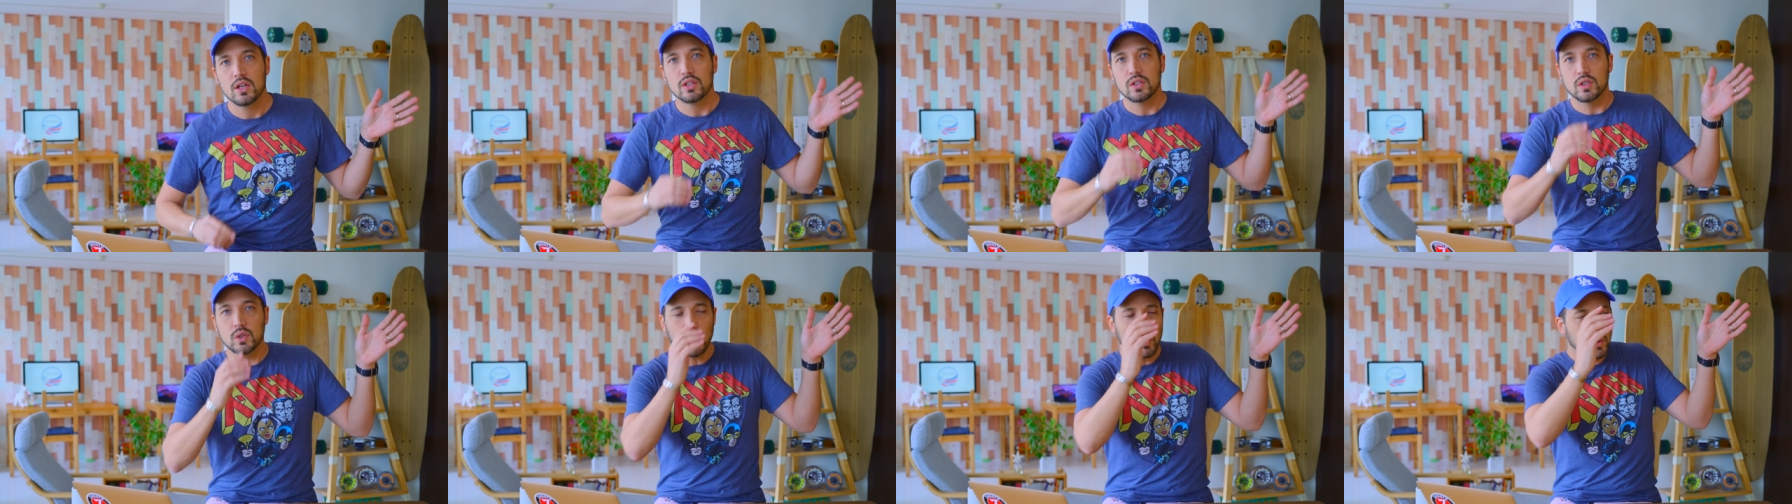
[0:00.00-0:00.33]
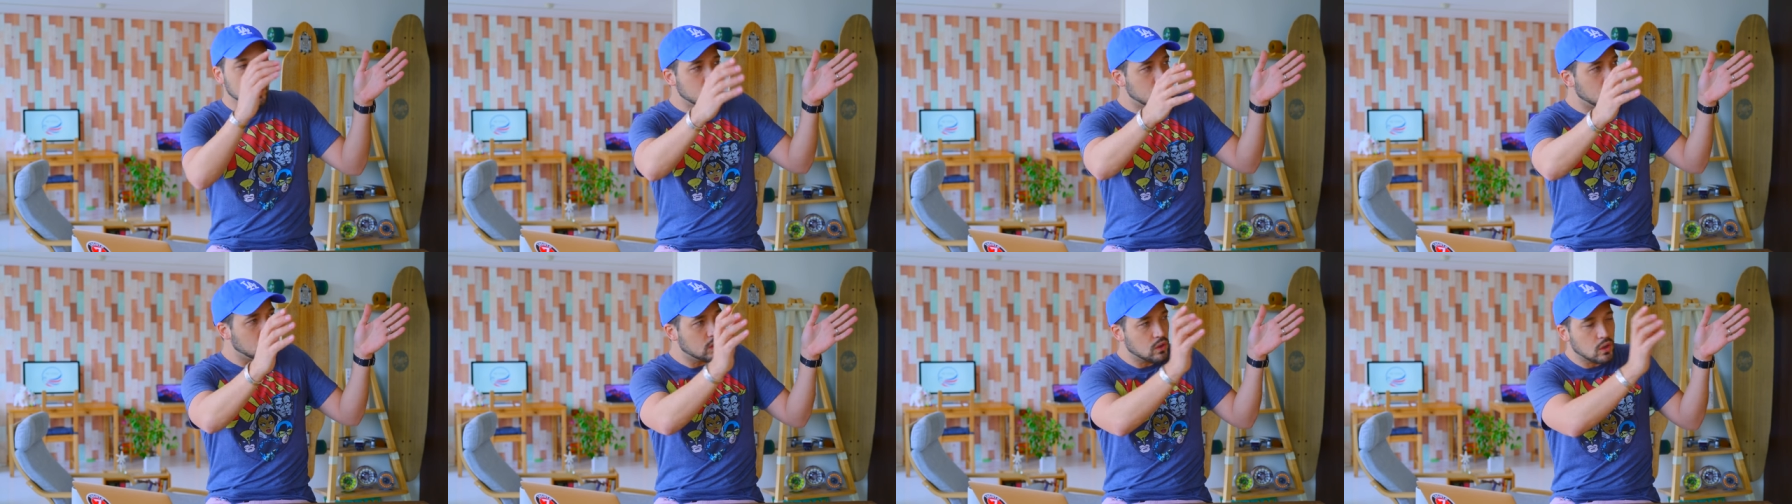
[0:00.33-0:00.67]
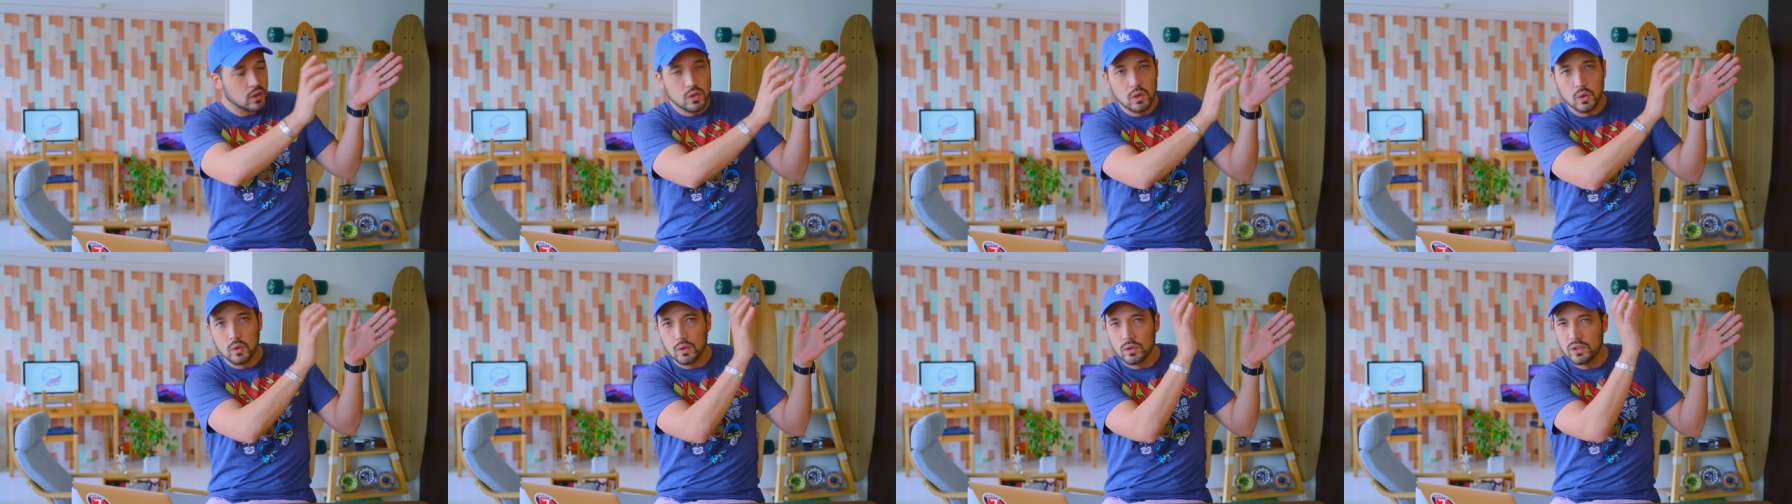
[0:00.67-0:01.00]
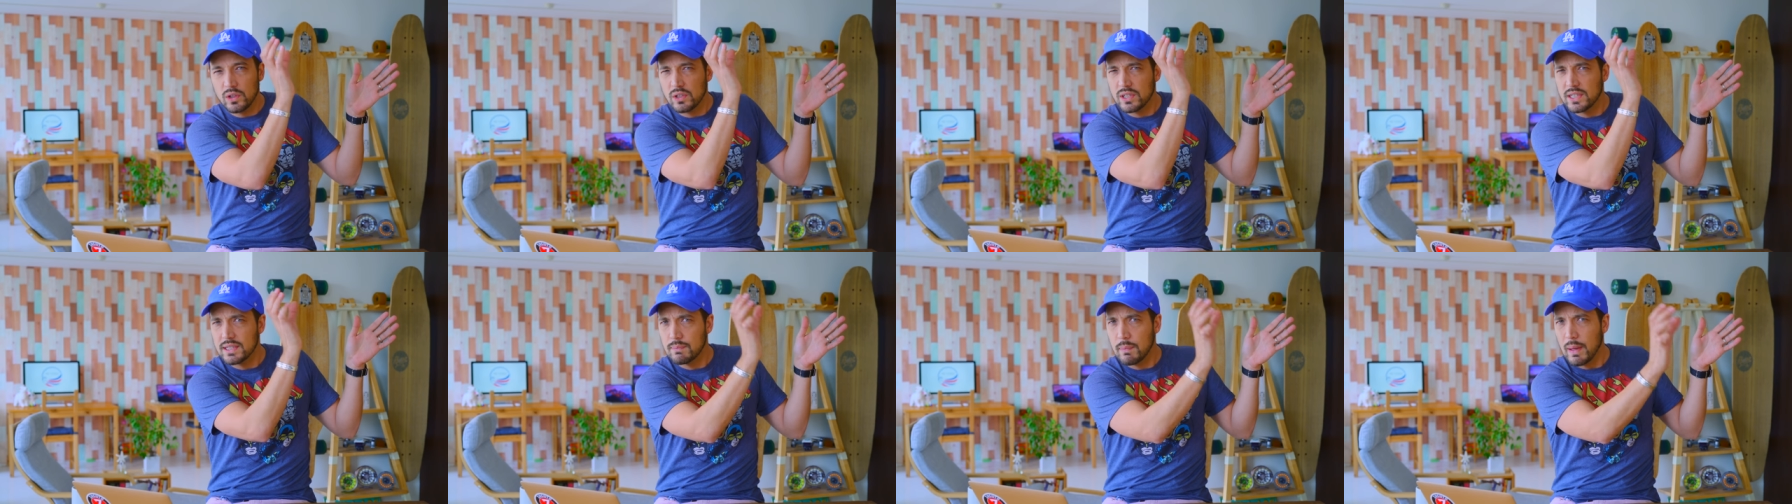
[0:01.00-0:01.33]
そうすると、そこ
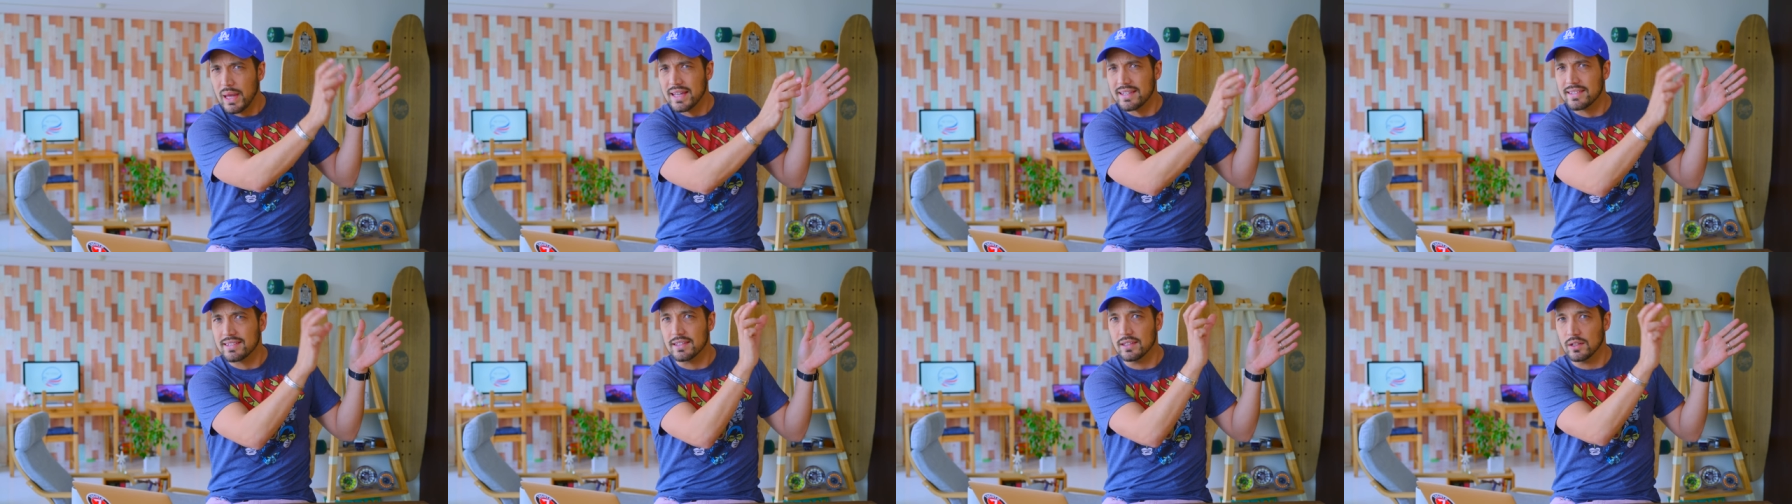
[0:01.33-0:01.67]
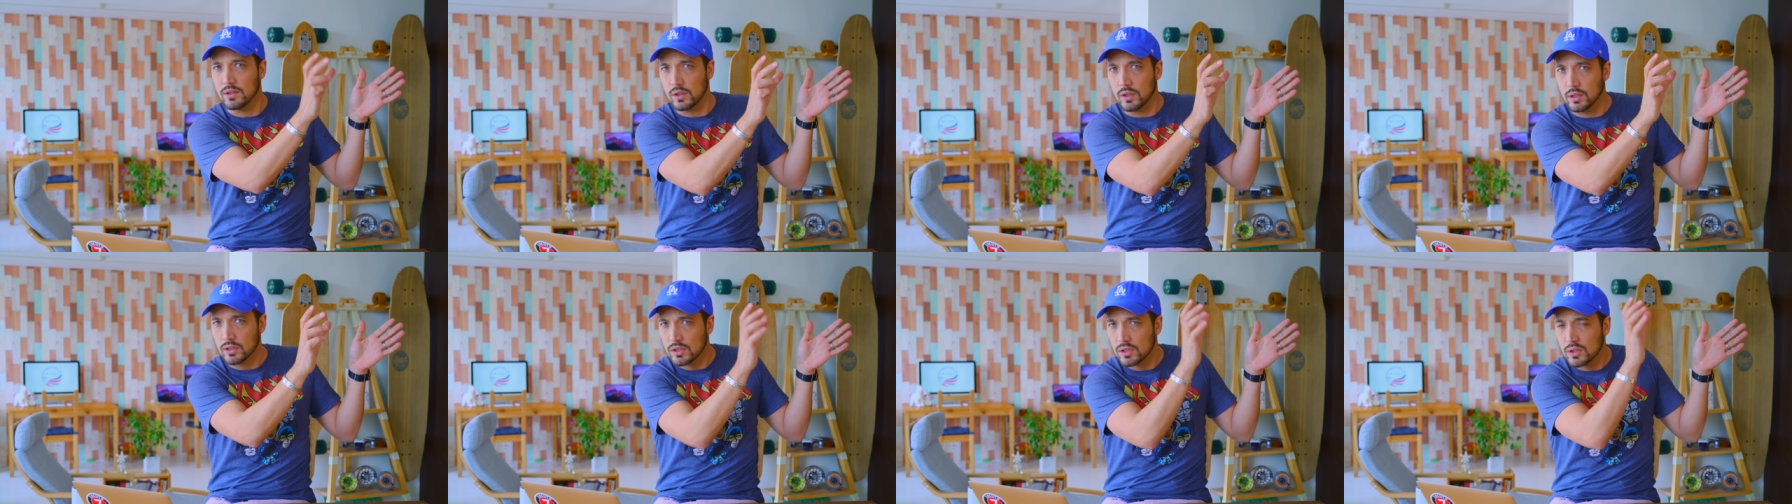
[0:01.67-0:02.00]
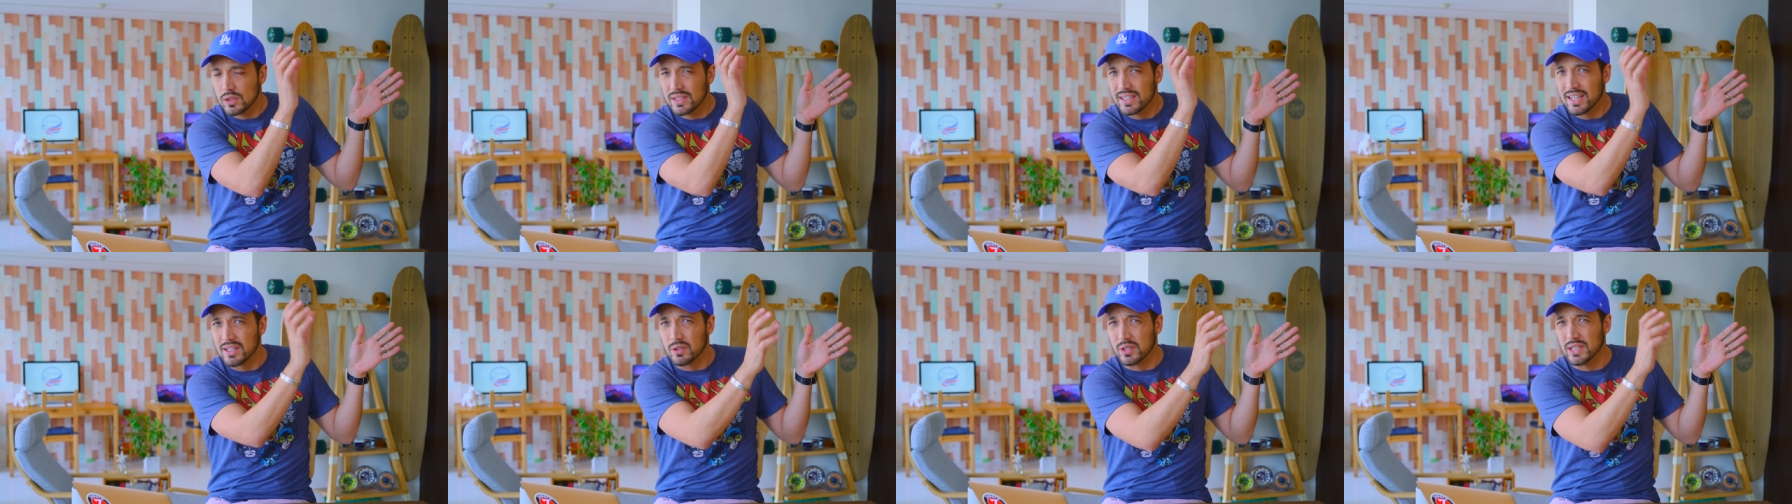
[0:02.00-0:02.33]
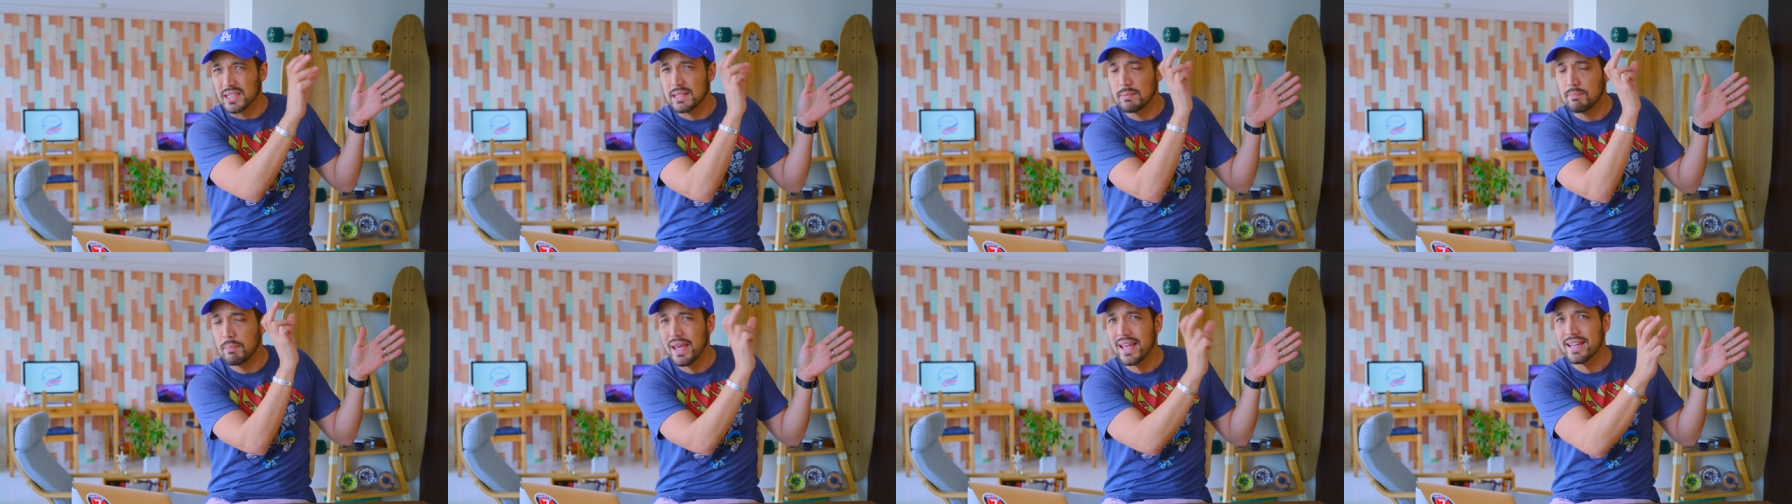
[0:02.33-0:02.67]
のスペースのクローゼット
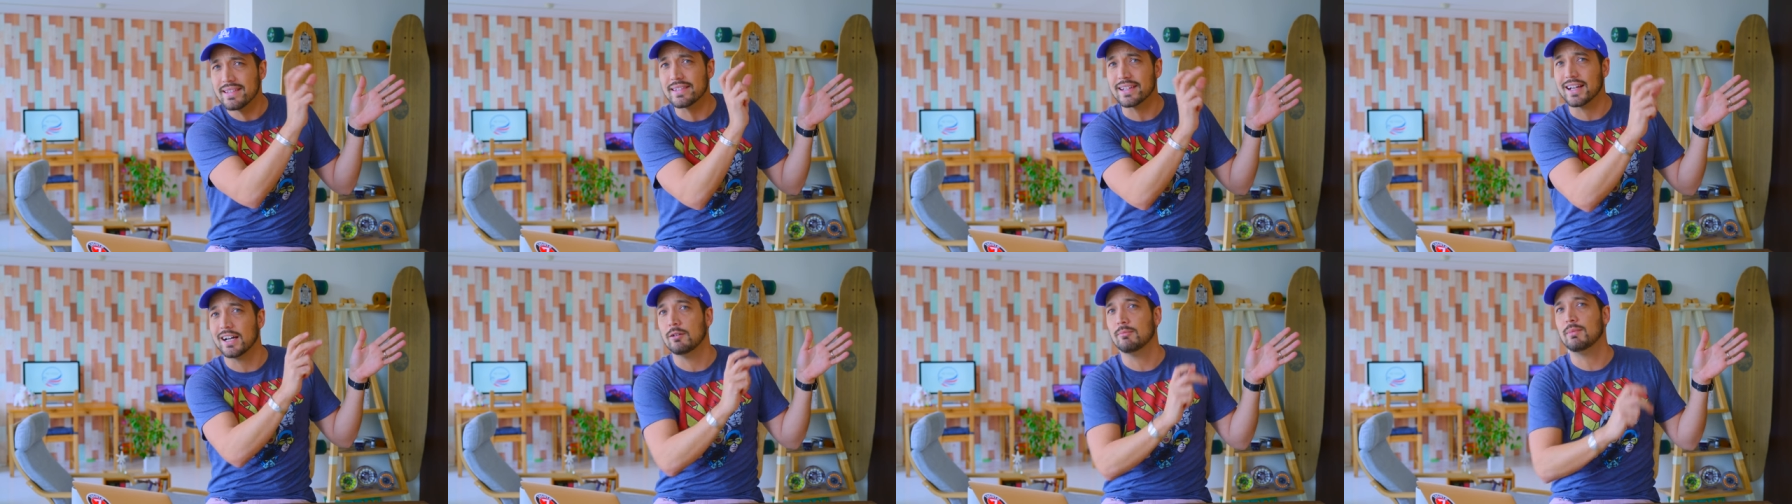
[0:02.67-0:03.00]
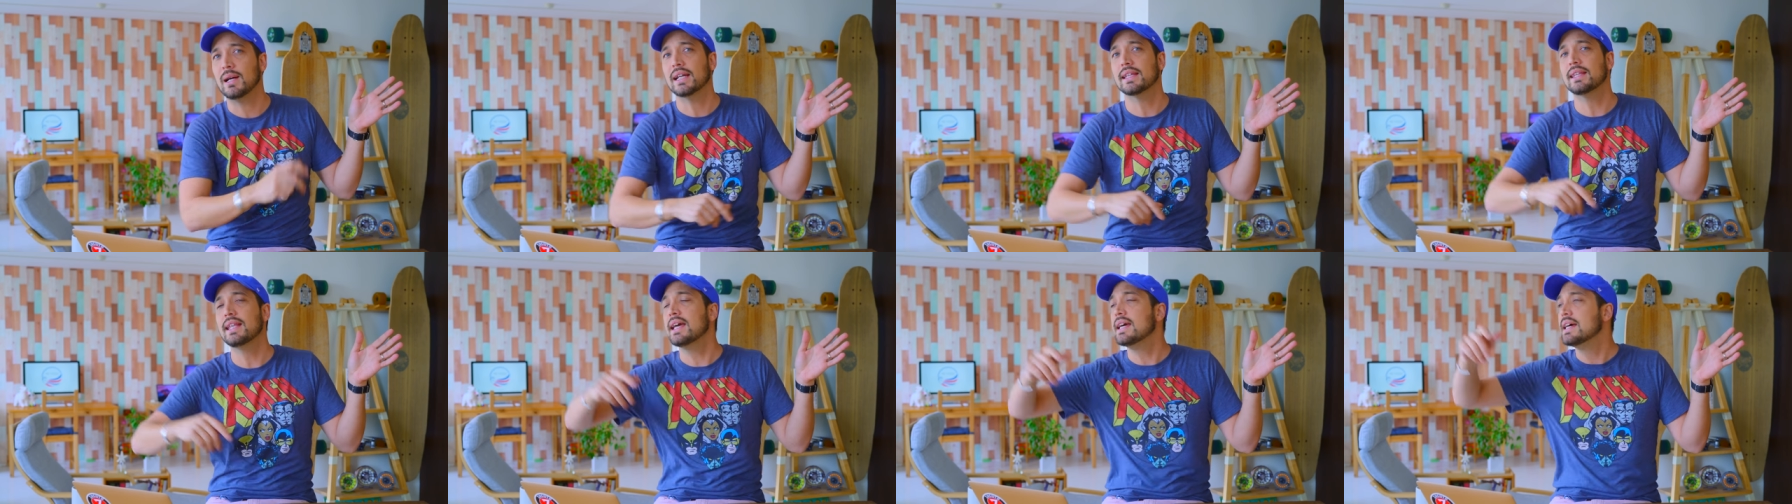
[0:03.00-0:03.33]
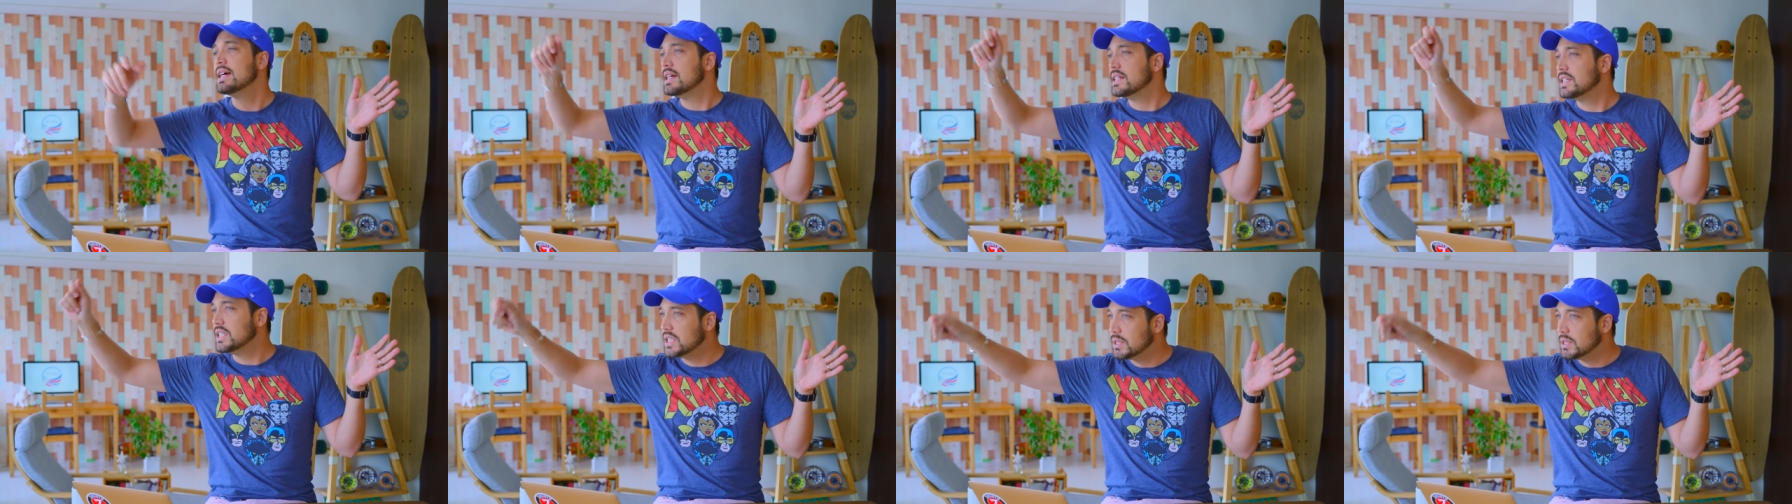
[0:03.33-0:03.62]
にスペースが生まれて、